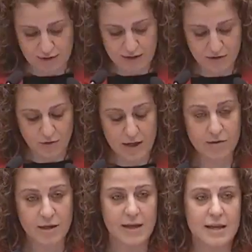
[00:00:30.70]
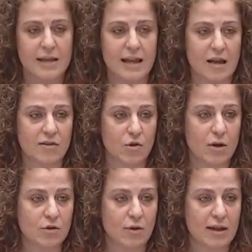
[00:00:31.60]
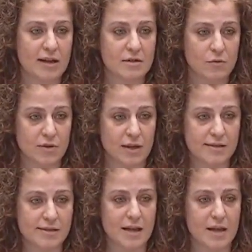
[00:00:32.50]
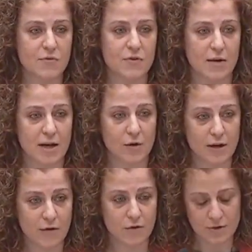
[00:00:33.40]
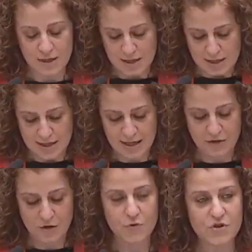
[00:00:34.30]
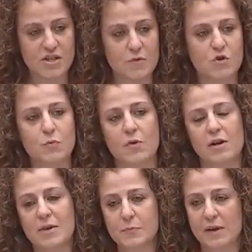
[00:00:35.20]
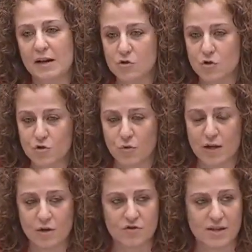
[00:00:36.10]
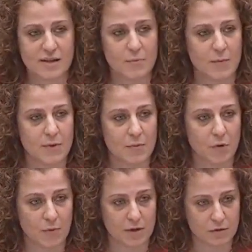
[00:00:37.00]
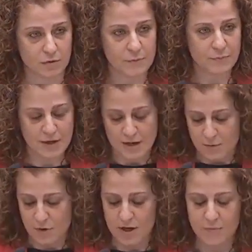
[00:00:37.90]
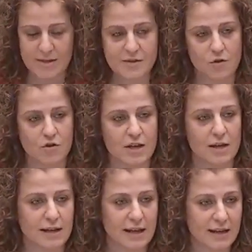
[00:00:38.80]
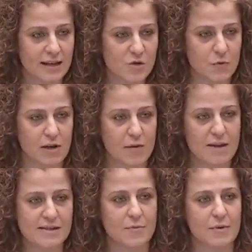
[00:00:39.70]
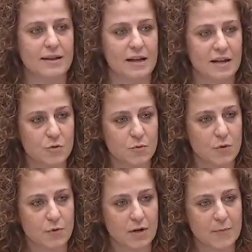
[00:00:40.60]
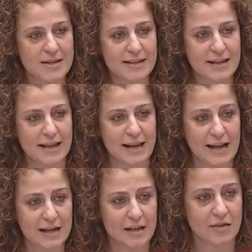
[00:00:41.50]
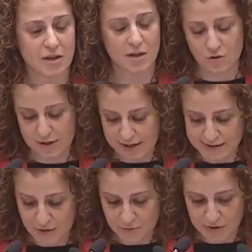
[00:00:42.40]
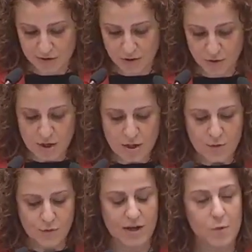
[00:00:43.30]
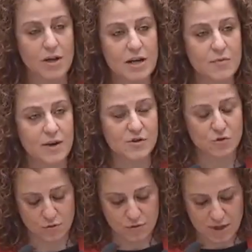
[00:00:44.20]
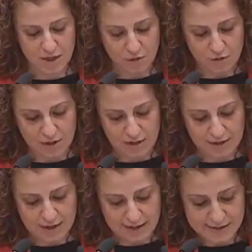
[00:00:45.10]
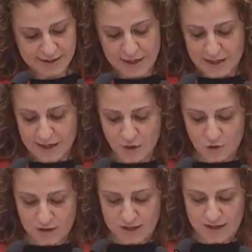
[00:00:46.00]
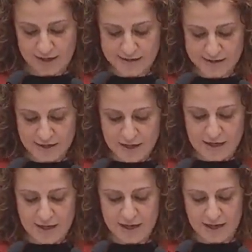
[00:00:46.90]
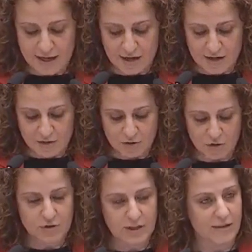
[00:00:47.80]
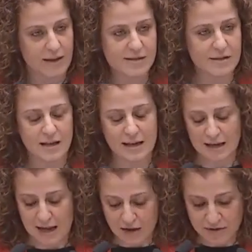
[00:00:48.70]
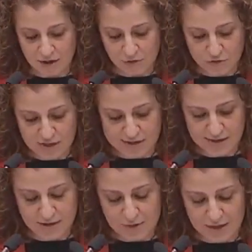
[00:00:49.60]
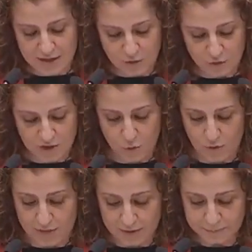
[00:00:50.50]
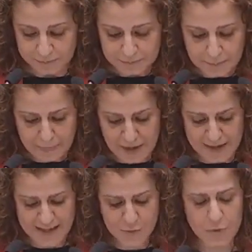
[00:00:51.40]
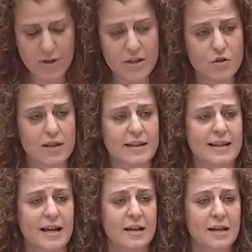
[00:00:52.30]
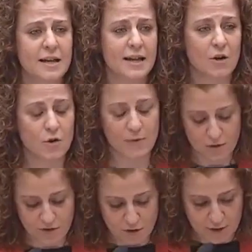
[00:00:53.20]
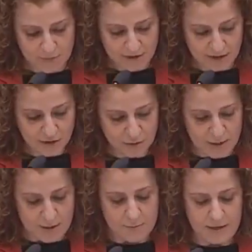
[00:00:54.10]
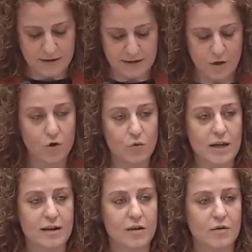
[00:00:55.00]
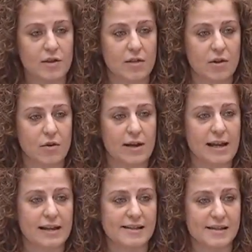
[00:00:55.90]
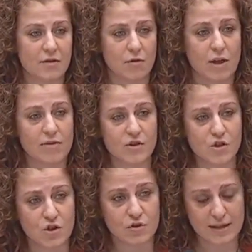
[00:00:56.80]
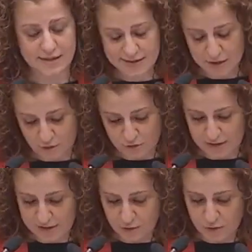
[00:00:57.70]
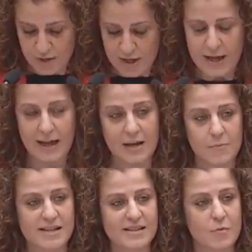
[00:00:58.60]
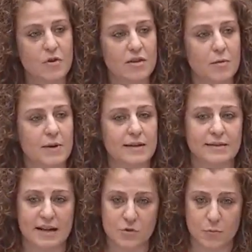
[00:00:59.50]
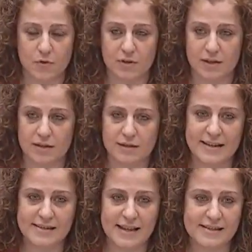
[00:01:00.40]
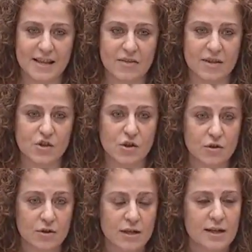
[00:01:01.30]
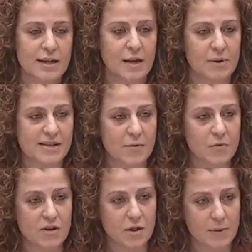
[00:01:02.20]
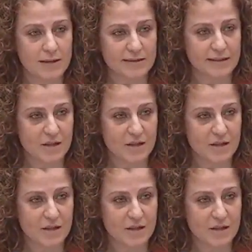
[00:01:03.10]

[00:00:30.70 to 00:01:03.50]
toda la ciudad que nació a todas luces infravalorado y que dio muchísimos problemas para los usuarios desde el primer momento. Problemas con los anclajes, problemas de vandalismo, problemas en general que hicieron que el servicio fuera muy nefasto y con críticas y con quejas eh, contadas eh, a cientos casi de manera continuada. Es por ello que ya el Gobierno de Ahora Madrid planteó una negociación en la que se hizo una cesión de este contrato a la empresa municipal de transporte. Desde esta cesión, la empresa municipal de